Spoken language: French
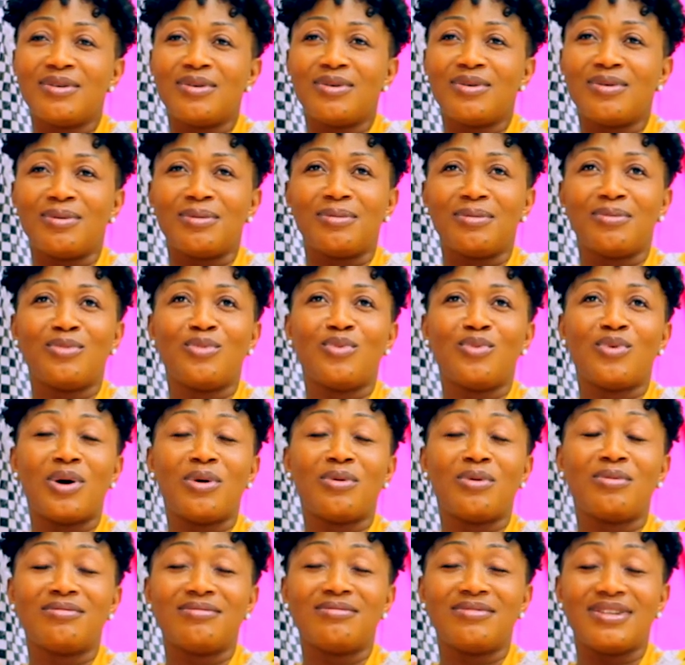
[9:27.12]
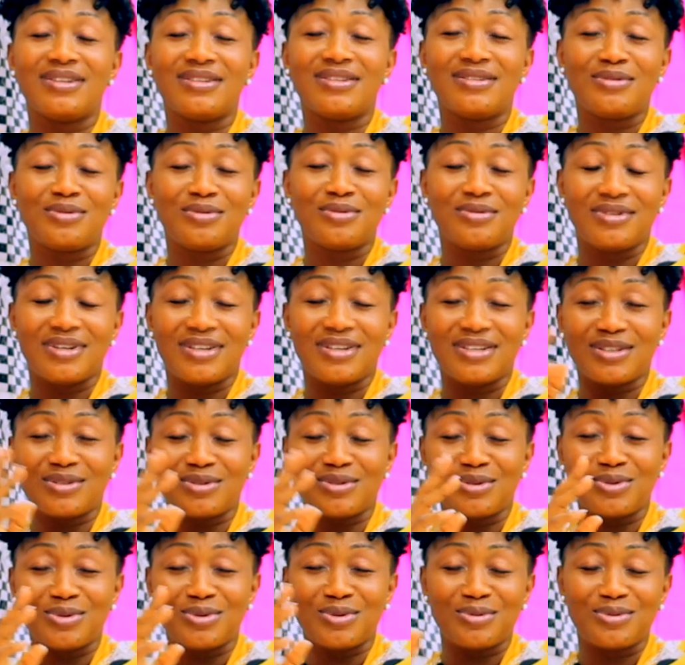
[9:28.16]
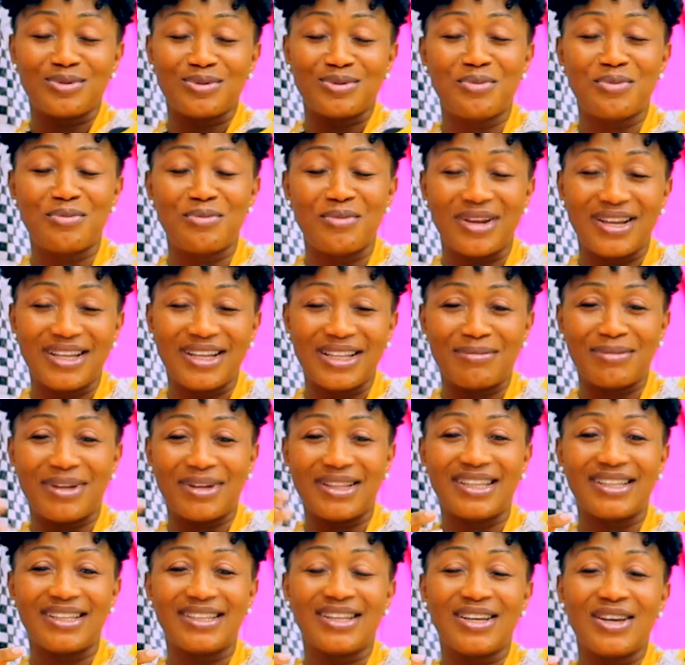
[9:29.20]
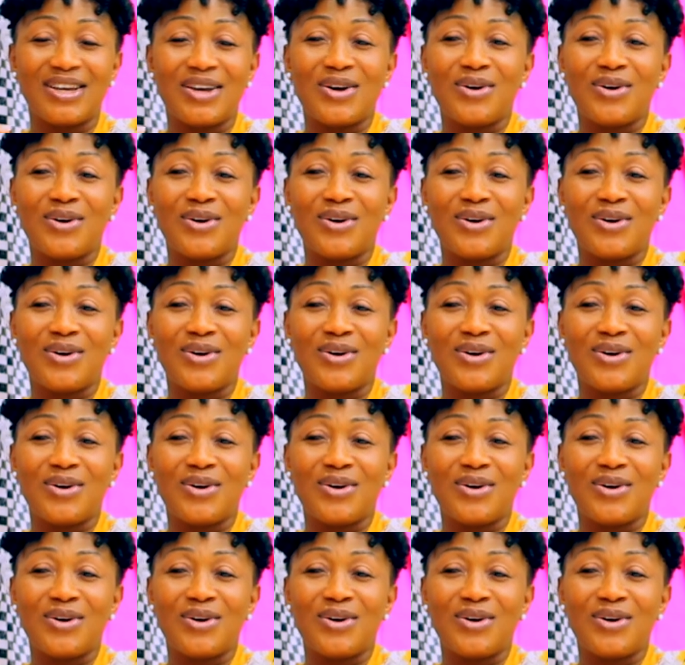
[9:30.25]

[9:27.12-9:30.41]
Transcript: Oh, waouh, les, chansons de mélangent dans ma tête.